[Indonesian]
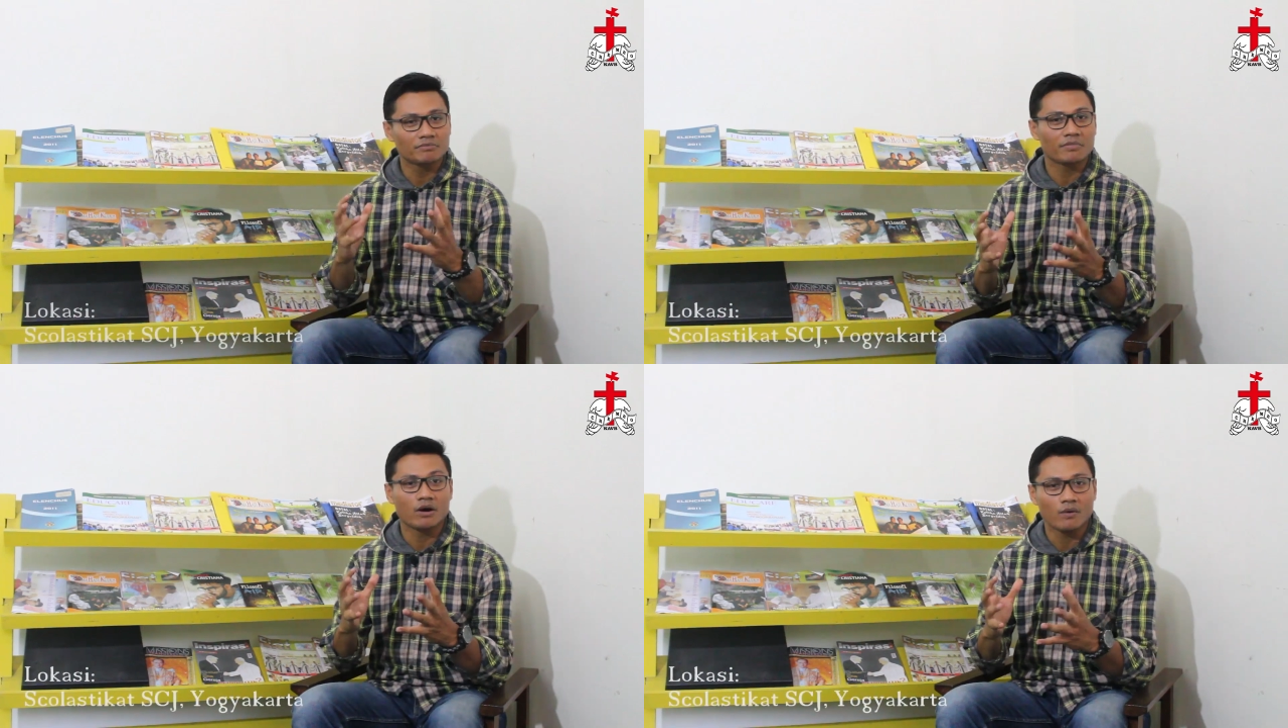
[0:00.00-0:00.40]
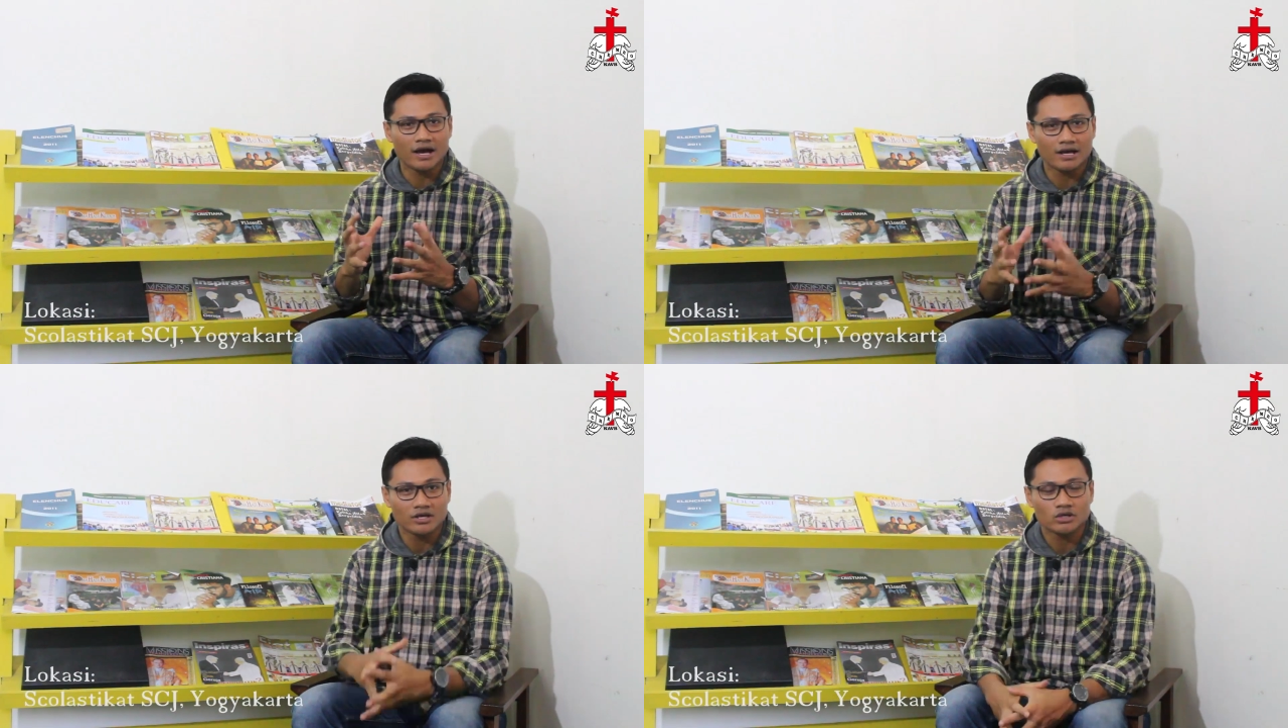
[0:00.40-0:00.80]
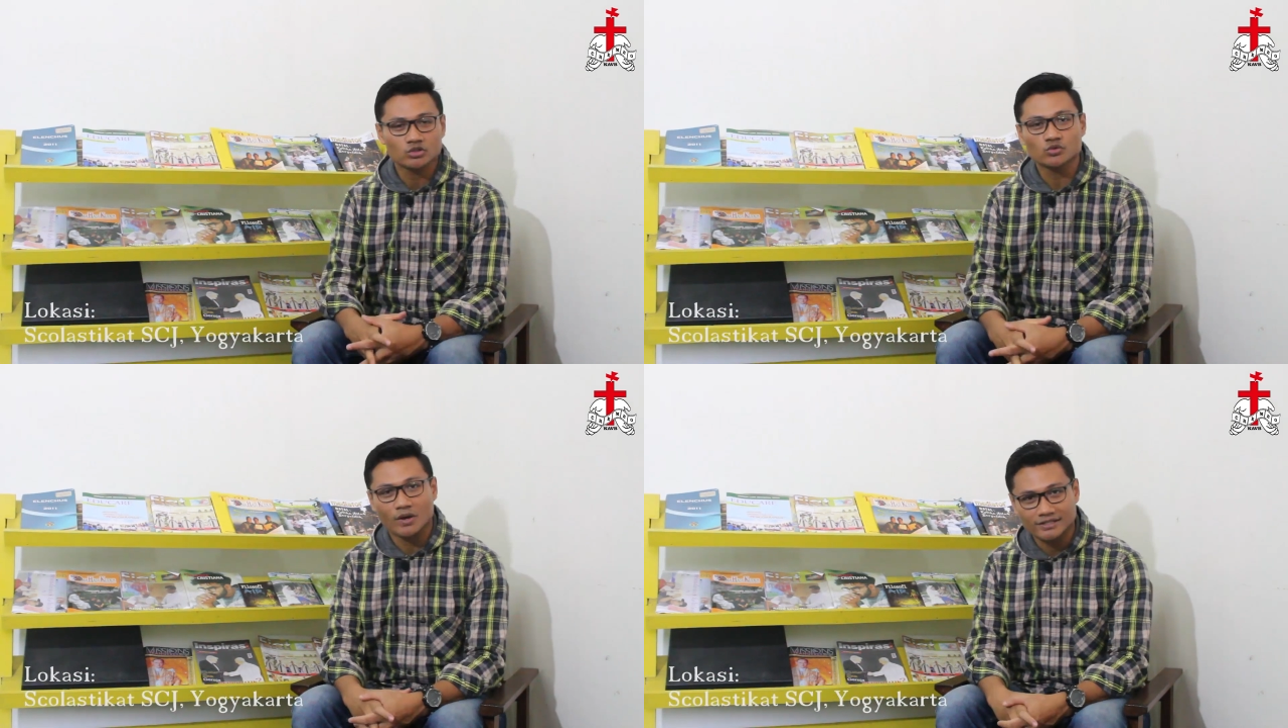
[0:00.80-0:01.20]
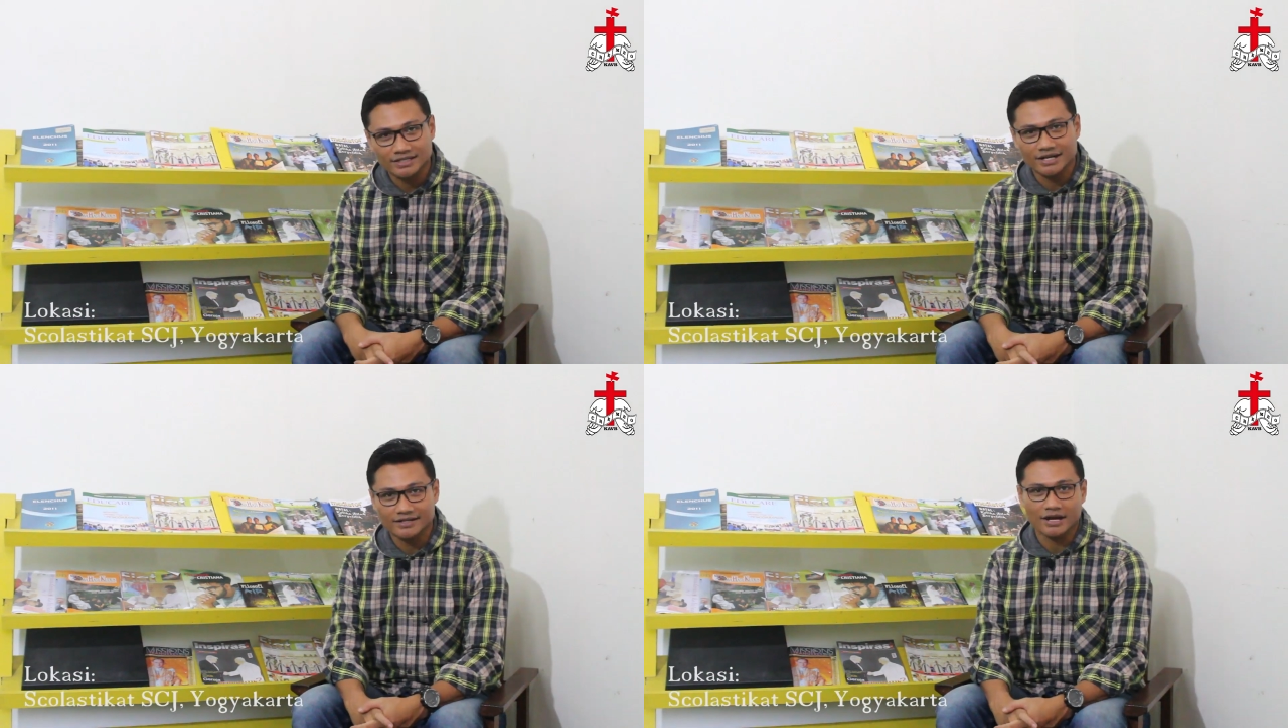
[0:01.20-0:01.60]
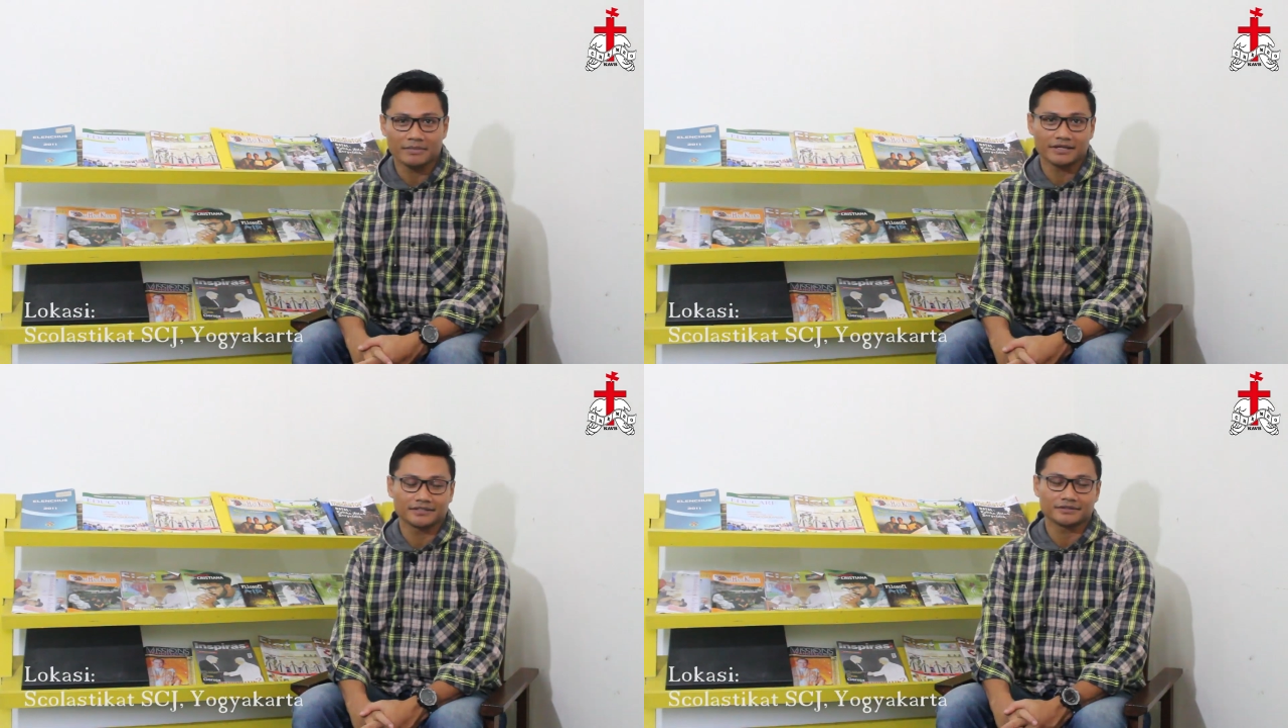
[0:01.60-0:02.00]
membawa suasana
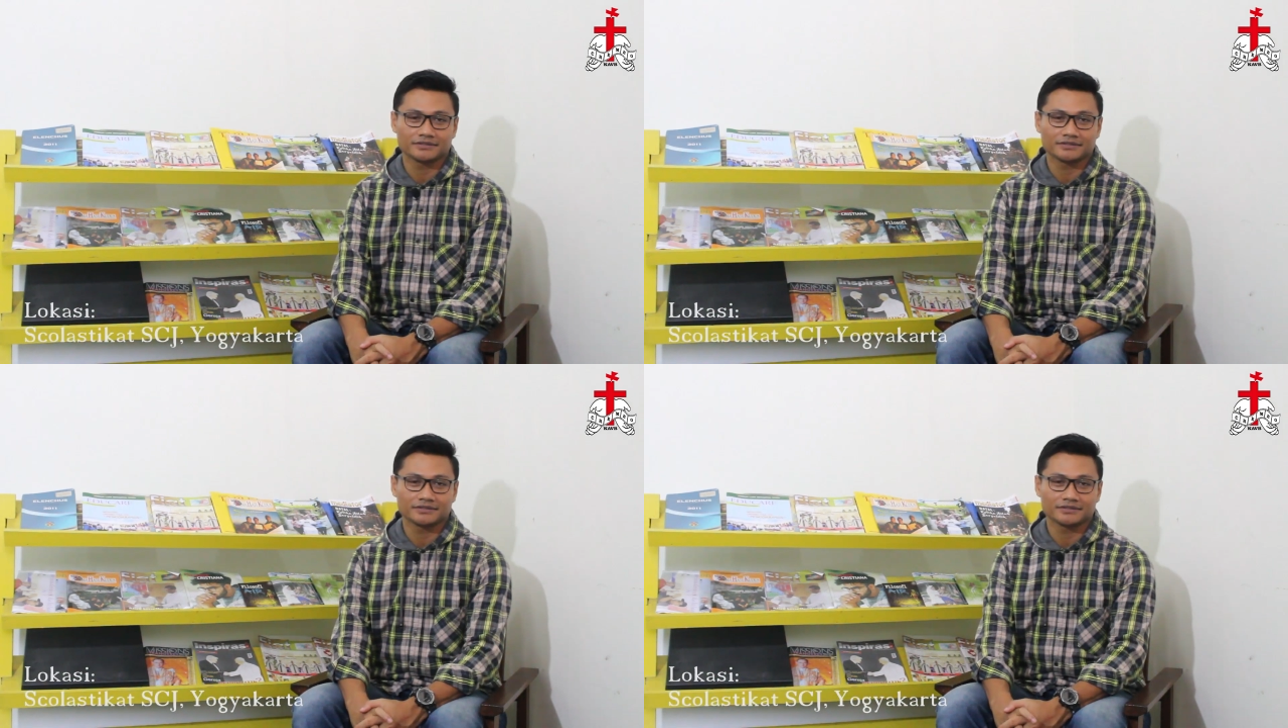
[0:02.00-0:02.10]
damai.